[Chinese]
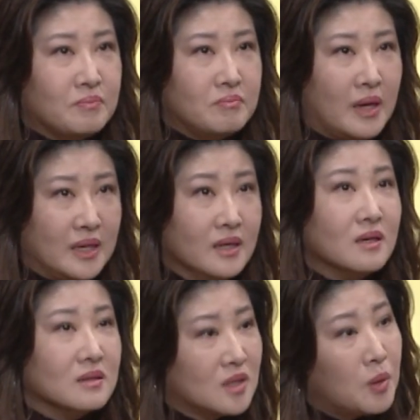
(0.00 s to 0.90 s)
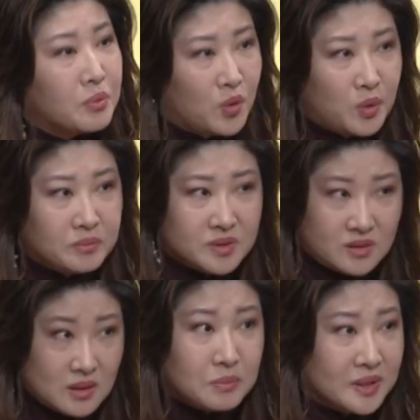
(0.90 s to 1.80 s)
每一个 adult program
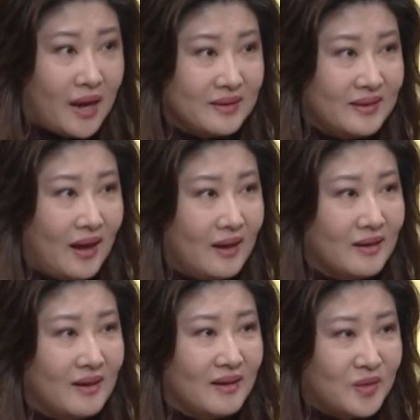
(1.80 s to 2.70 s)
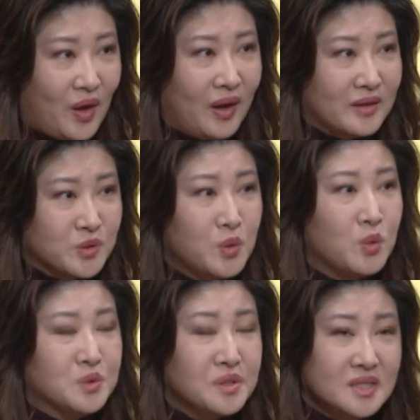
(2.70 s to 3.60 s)
真的不太一样，对。所以
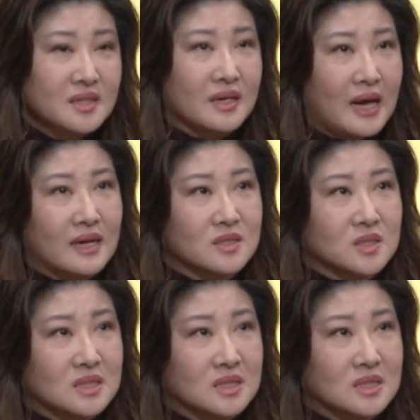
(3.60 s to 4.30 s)
我最近也开始